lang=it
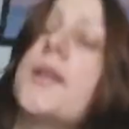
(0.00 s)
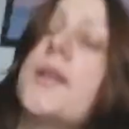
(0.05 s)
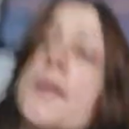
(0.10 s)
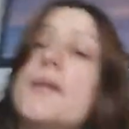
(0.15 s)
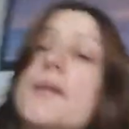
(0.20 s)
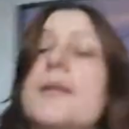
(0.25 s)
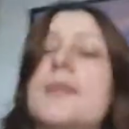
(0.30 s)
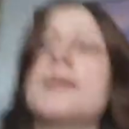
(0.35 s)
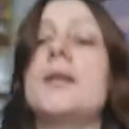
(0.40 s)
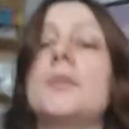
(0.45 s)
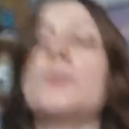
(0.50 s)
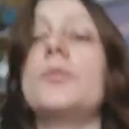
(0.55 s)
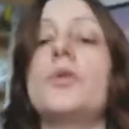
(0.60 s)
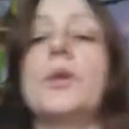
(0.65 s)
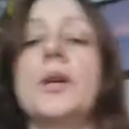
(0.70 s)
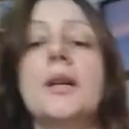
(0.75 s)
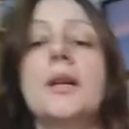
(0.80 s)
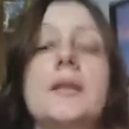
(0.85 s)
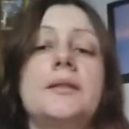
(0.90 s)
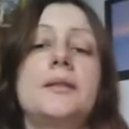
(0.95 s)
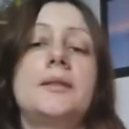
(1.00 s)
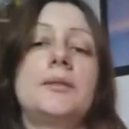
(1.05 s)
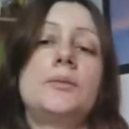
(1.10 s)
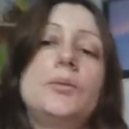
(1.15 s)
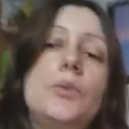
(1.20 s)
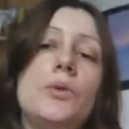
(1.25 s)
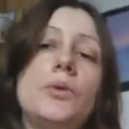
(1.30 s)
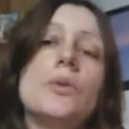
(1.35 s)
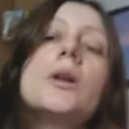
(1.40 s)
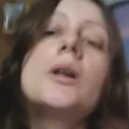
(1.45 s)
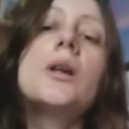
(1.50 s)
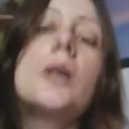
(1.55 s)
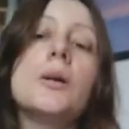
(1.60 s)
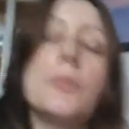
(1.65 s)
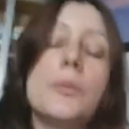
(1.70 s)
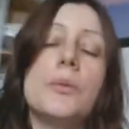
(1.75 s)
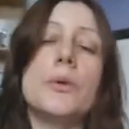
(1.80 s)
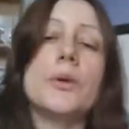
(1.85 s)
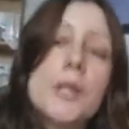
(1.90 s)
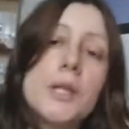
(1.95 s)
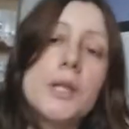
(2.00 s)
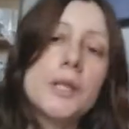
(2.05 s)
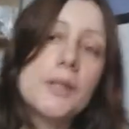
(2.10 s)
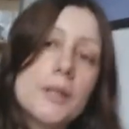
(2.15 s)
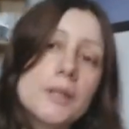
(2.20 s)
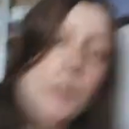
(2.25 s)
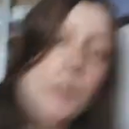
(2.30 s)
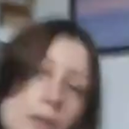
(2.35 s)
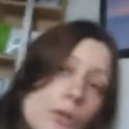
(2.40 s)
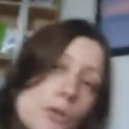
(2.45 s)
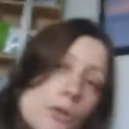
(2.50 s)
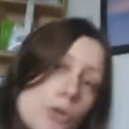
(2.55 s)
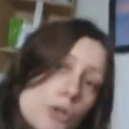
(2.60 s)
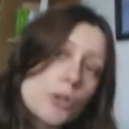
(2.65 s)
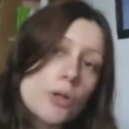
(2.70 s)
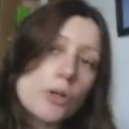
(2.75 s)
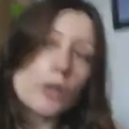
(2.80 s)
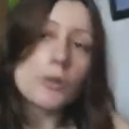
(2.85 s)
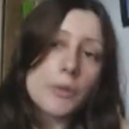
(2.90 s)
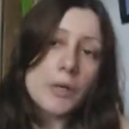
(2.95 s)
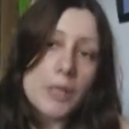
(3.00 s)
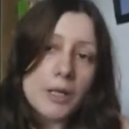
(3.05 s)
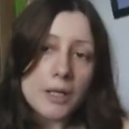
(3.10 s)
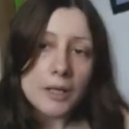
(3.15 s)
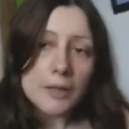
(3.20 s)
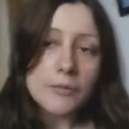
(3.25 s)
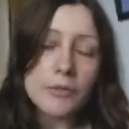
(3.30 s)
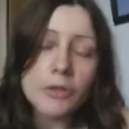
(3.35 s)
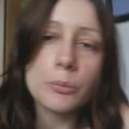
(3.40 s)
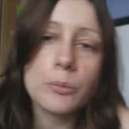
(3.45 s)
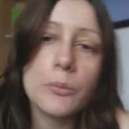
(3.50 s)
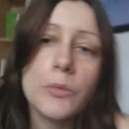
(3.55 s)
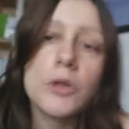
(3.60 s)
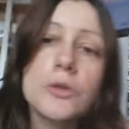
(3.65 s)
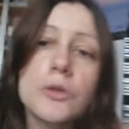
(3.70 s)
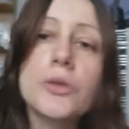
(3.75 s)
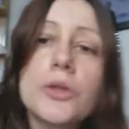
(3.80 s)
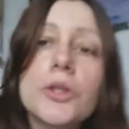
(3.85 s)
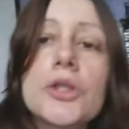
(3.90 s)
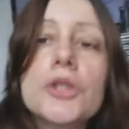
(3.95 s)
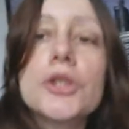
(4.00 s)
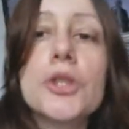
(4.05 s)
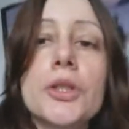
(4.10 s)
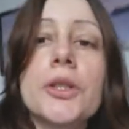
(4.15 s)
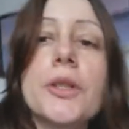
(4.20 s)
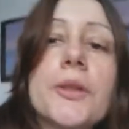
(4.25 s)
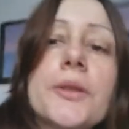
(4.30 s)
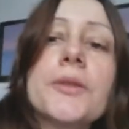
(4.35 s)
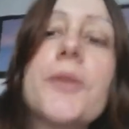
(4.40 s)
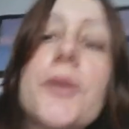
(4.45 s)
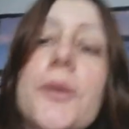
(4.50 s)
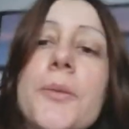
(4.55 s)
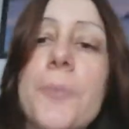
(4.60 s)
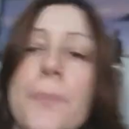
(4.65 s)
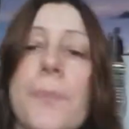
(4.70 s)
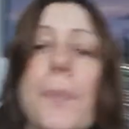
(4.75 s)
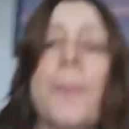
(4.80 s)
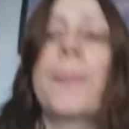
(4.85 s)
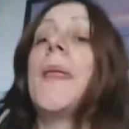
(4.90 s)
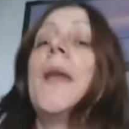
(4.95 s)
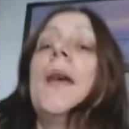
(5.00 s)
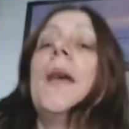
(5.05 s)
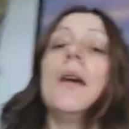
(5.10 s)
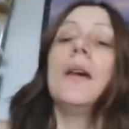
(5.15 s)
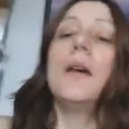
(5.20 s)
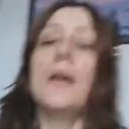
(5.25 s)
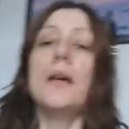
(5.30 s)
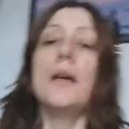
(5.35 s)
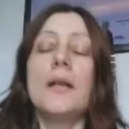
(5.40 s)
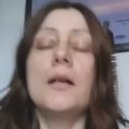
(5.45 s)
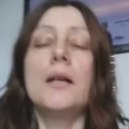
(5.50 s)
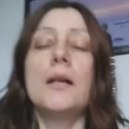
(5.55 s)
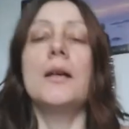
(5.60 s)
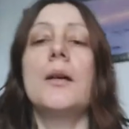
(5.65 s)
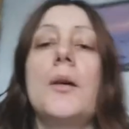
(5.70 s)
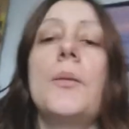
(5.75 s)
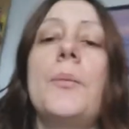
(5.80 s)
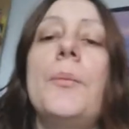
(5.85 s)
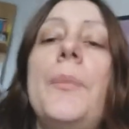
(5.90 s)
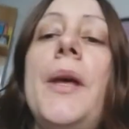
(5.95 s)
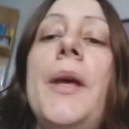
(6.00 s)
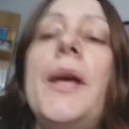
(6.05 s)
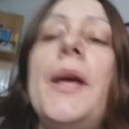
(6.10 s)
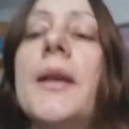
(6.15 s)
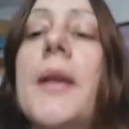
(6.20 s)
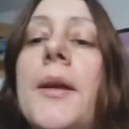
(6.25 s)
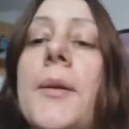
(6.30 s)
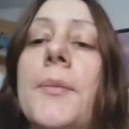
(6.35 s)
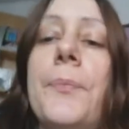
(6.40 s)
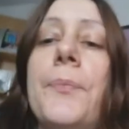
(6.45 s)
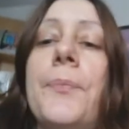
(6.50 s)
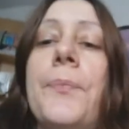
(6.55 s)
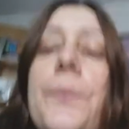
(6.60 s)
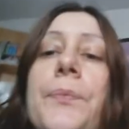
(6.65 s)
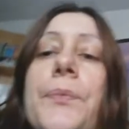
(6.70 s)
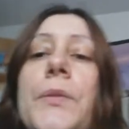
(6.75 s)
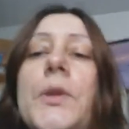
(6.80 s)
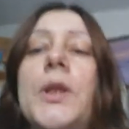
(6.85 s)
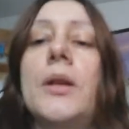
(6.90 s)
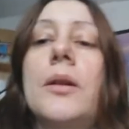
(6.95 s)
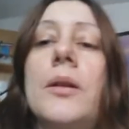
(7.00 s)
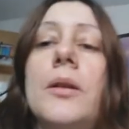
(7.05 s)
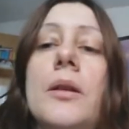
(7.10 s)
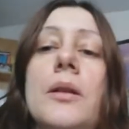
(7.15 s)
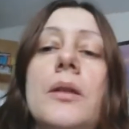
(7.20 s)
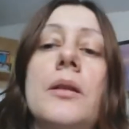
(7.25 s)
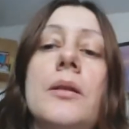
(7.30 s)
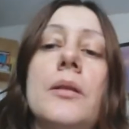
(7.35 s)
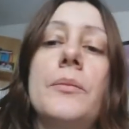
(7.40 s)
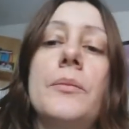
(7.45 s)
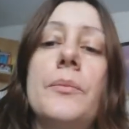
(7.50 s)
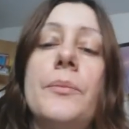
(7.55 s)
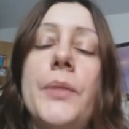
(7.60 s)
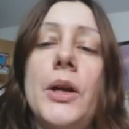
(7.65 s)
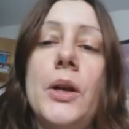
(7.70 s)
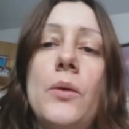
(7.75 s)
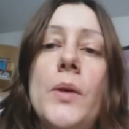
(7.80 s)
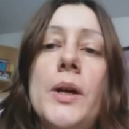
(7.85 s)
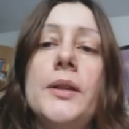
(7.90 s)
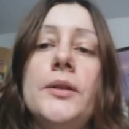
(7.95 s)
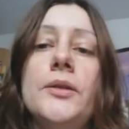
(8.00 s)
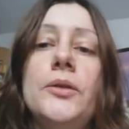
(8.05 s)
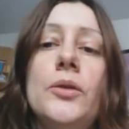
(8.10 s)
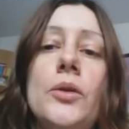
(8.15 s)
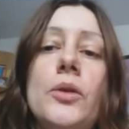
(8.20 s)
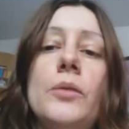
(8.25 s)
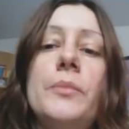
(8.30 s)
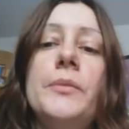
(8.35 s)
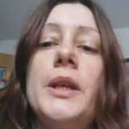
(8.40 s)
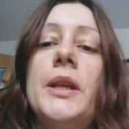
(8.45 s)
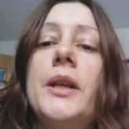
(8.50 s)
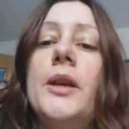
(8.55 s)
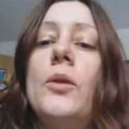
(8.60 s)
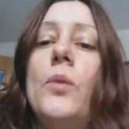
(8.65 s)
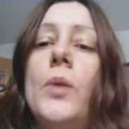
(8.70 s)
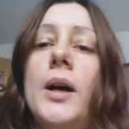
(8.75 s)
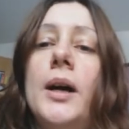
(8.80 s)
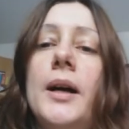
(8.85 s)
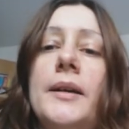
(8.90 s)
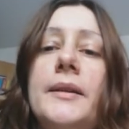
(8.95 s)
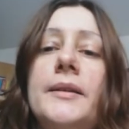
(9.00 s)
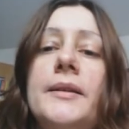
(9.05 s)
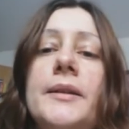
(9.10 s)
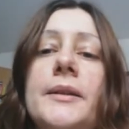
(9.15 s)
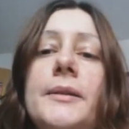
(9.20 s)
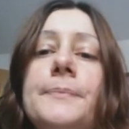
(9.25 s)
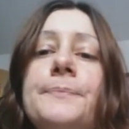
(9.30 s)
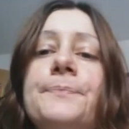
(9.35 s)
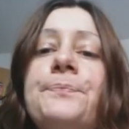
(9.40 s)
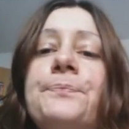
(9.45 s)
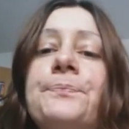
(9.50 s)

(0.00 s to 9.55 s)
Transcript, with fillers: sistemo un attimo e poi riuscirò a parlarmi in modo decente. Bene, per quanto mi riguarda,